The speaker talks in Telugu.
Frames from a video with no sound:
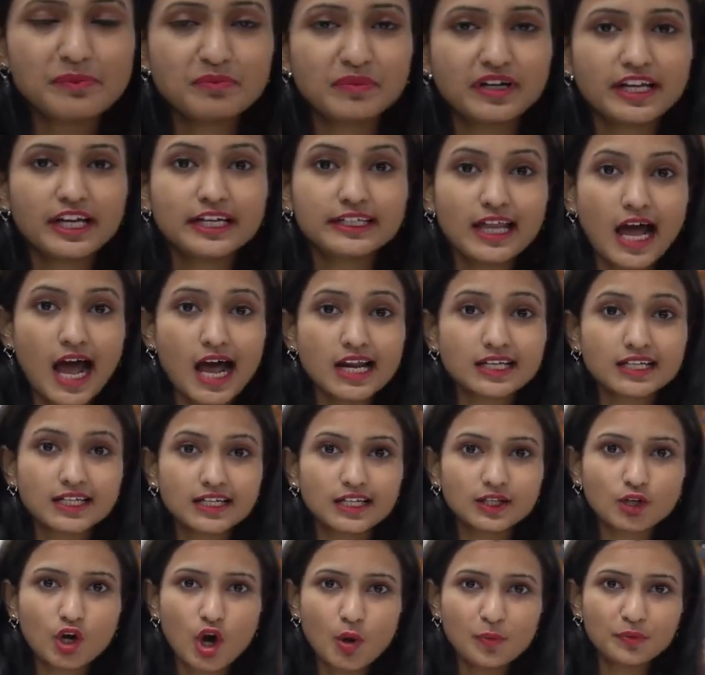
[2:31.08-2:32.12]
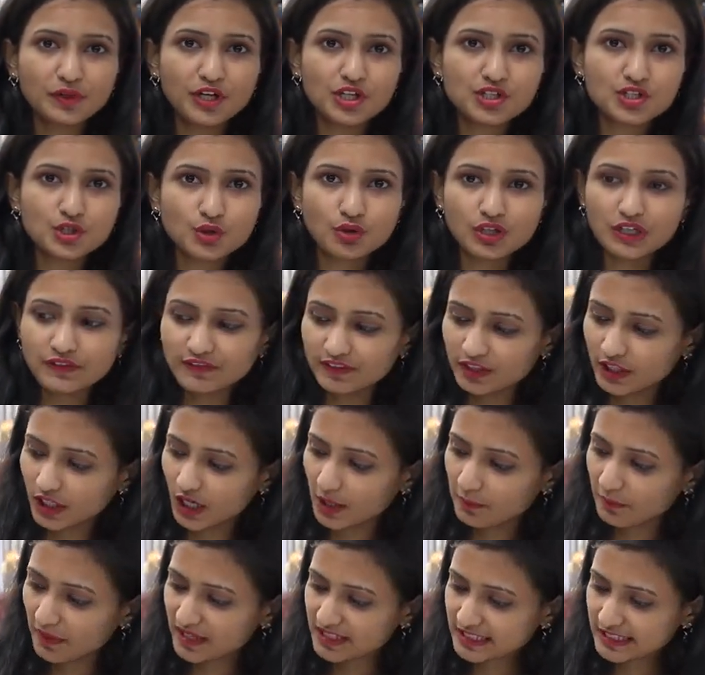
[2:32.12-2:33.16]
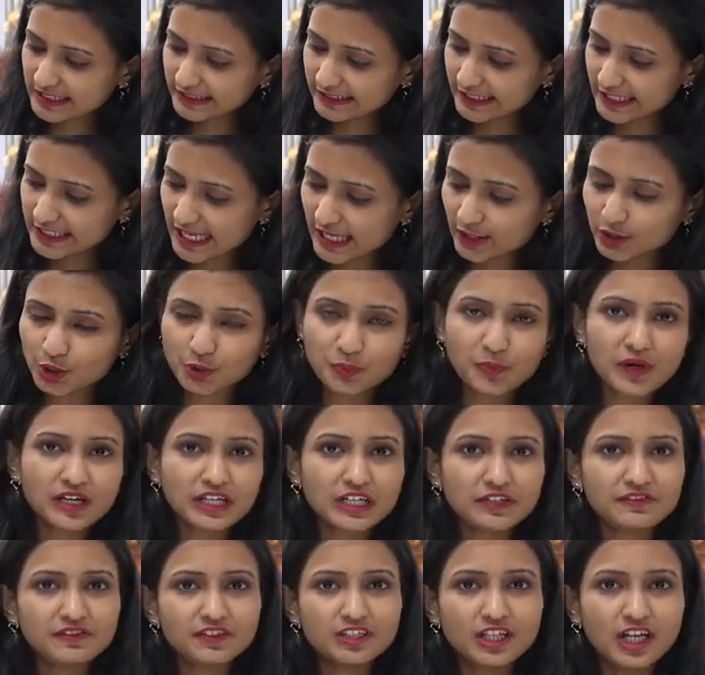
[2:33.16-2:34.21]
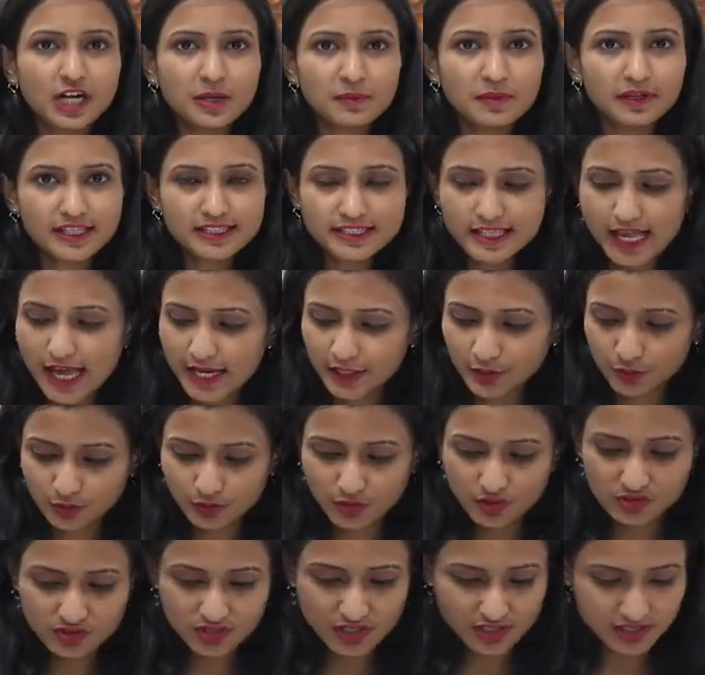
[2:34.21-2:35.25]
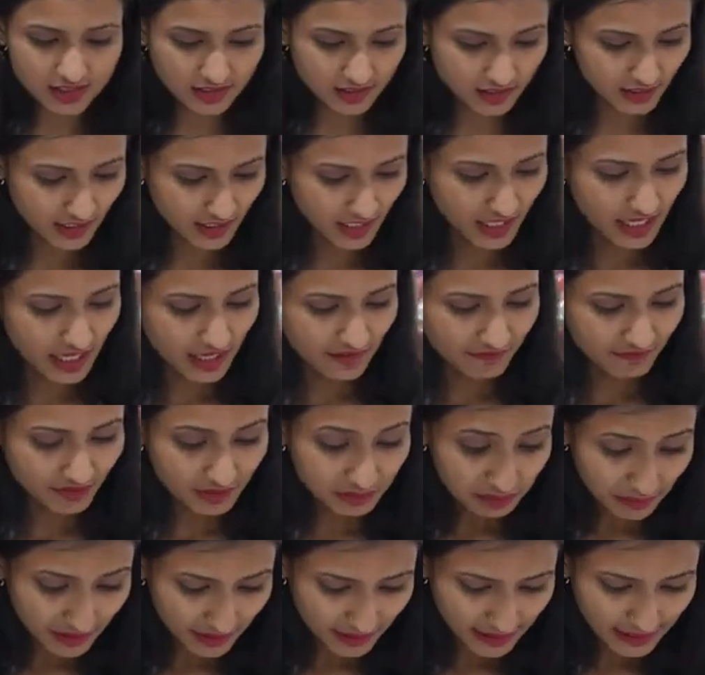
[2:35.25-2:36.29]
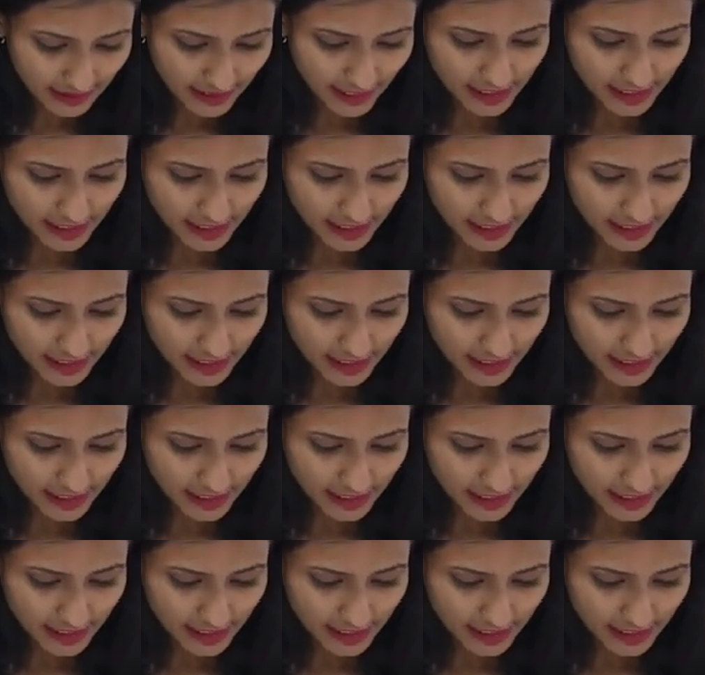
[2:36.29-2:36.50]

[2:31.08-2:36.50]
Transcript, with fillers: అండ్ మనకి డార్క్ కలర్ కాంబినేషన్ తోటి ఈ విధంగా మంచి డిజైన్ తో పాటు ఈ విధంగా మనకి శారీ కూడా వచ్చేసింది విత్ మనకి